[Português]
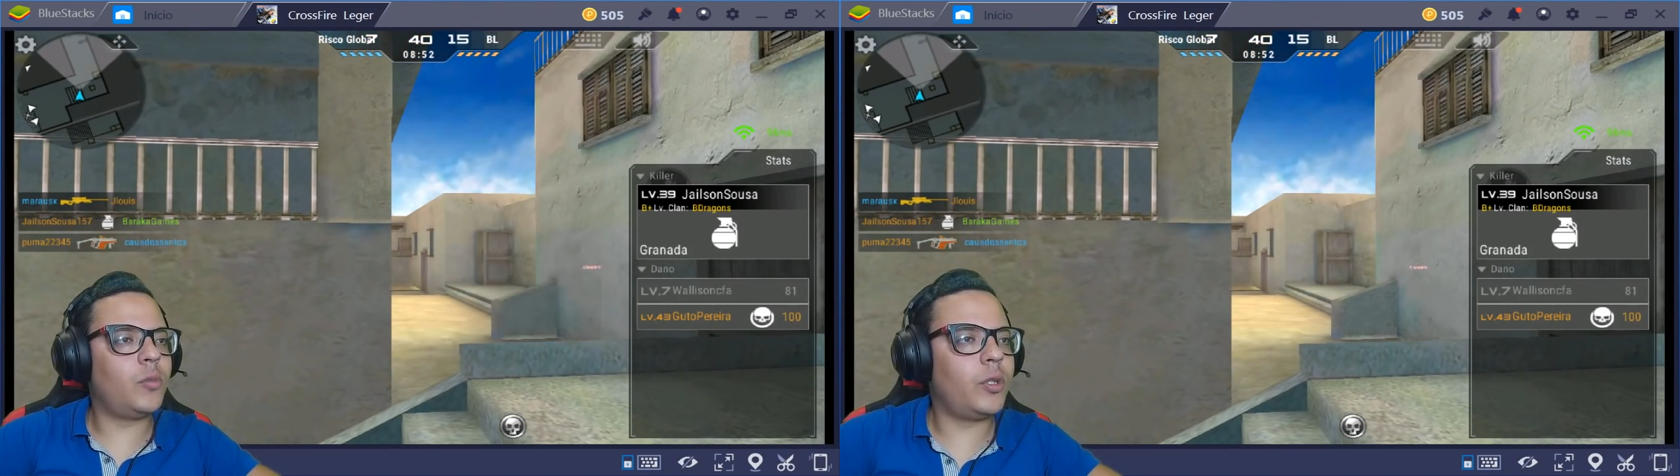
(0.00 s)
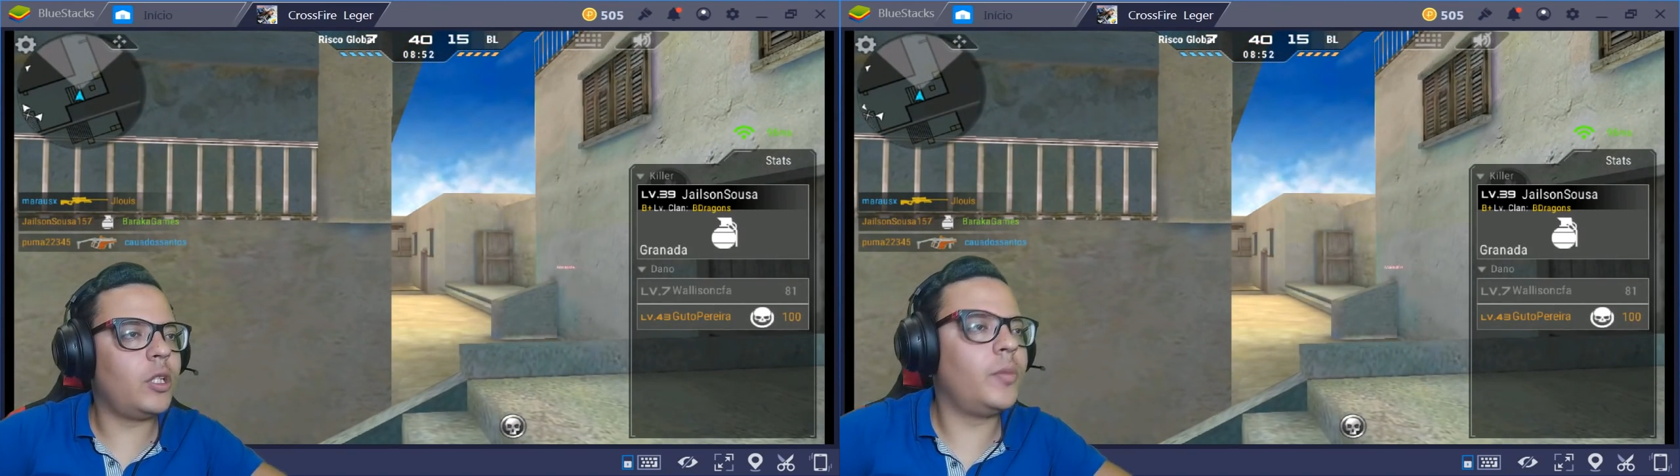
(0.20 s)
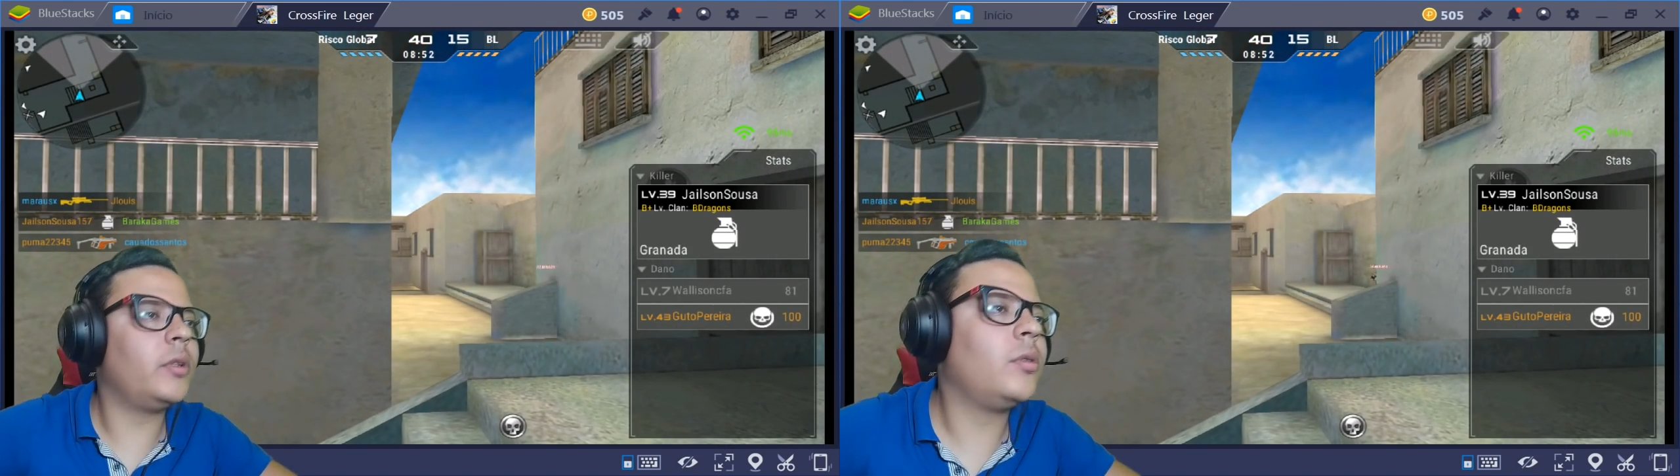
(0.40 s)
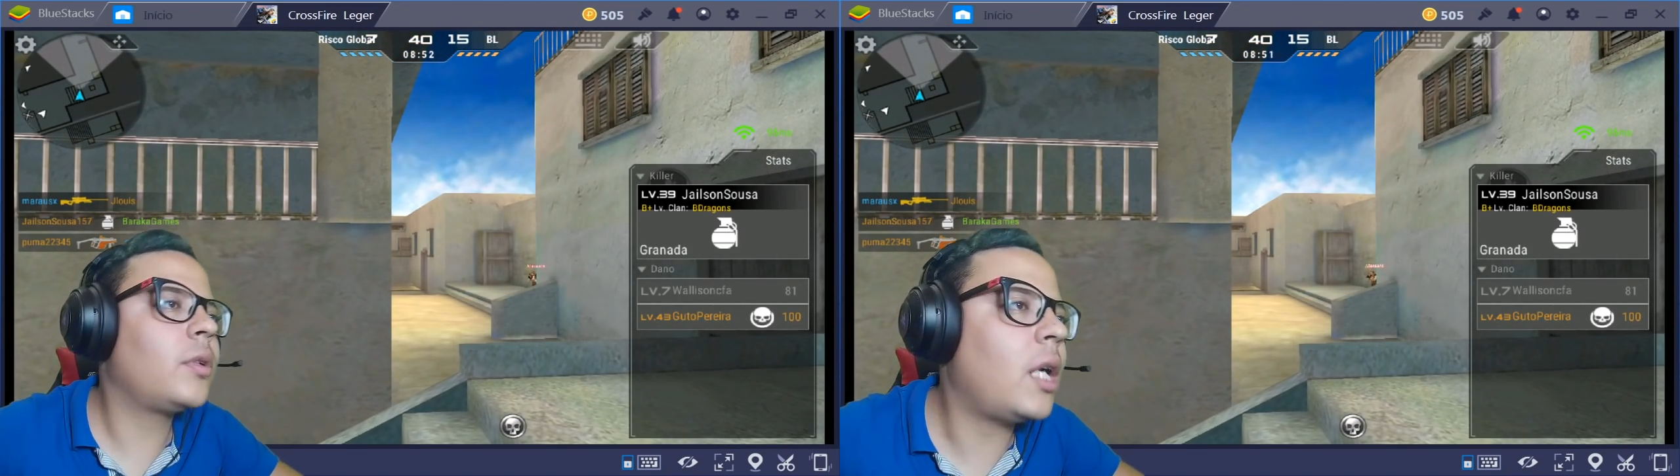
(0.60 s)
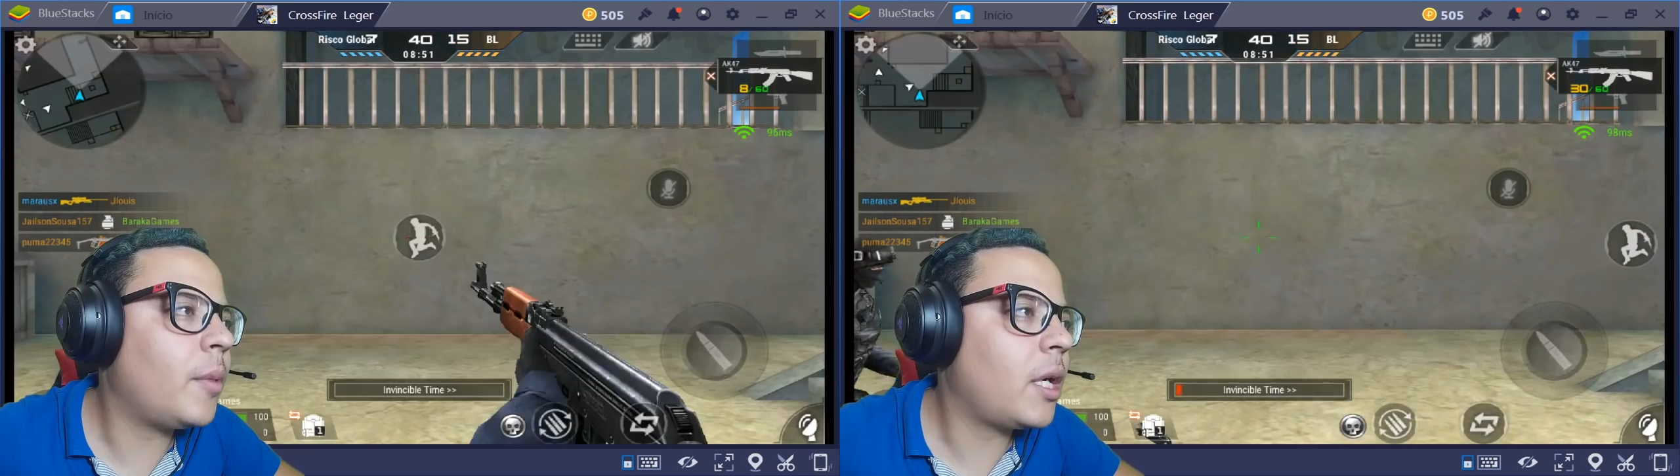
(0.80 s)
morreu, mano.
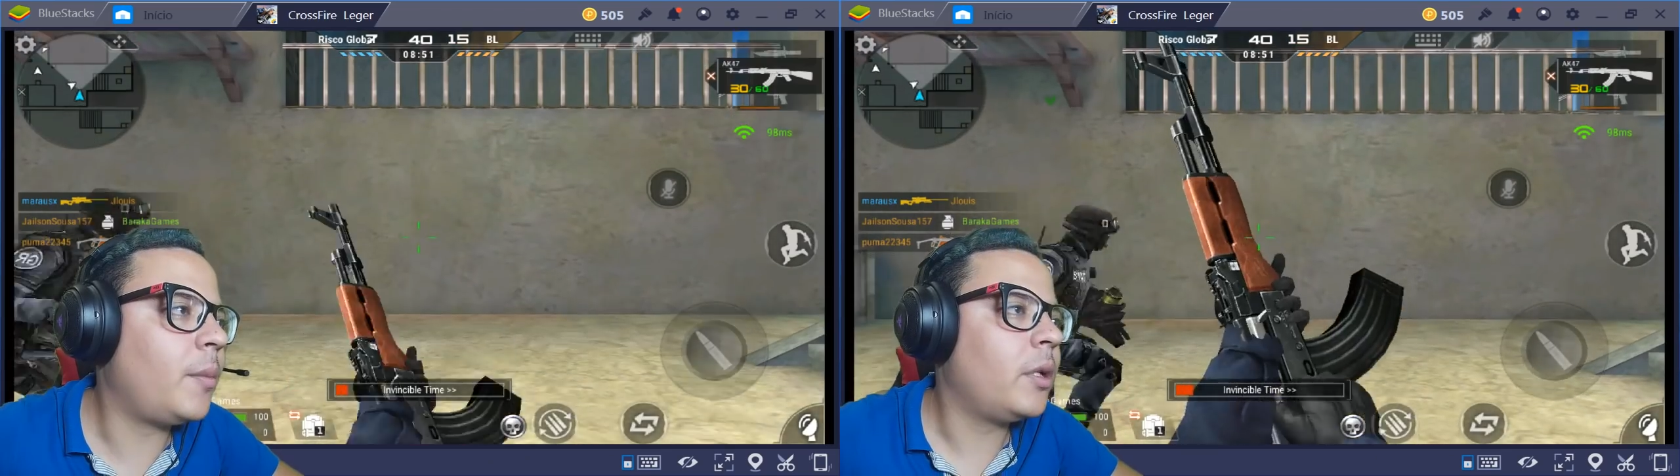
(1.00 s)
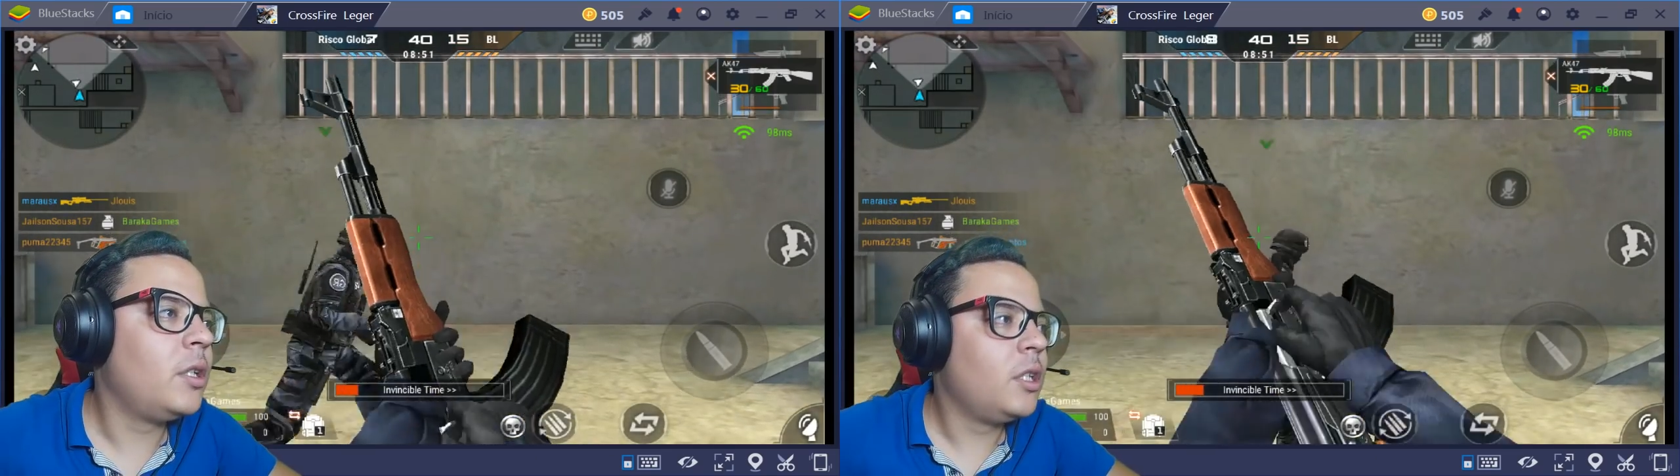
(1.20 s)
Calma, calma.